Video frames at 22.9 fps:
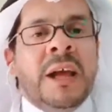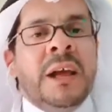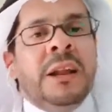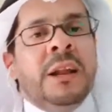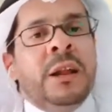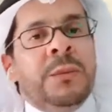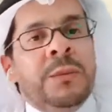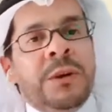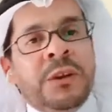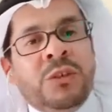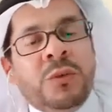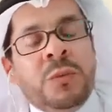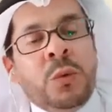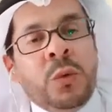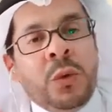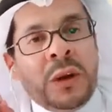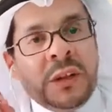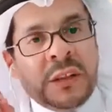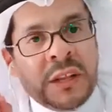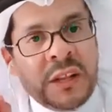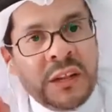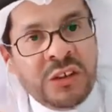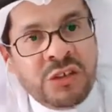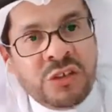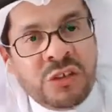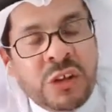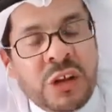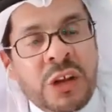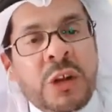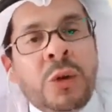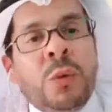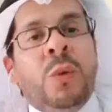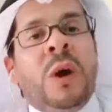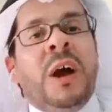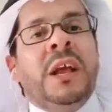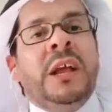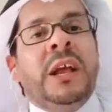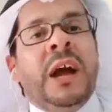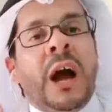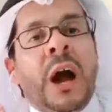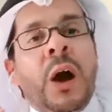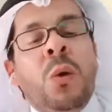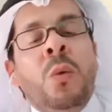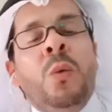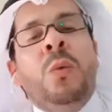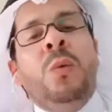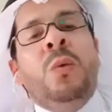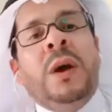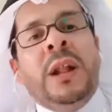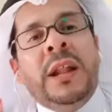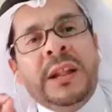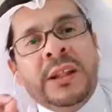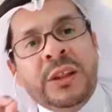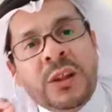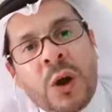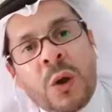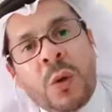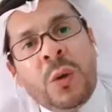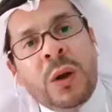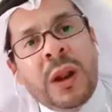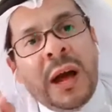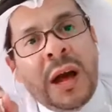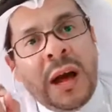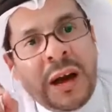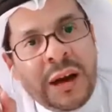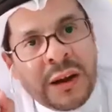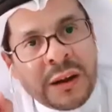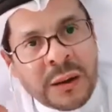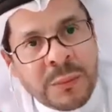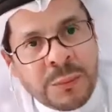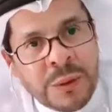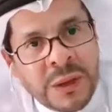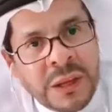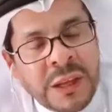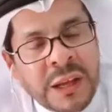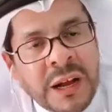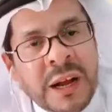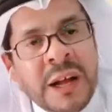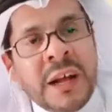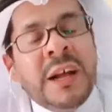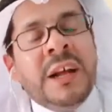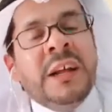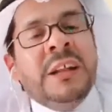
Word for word: لمجموعة العشرين وهي أول دولة عربية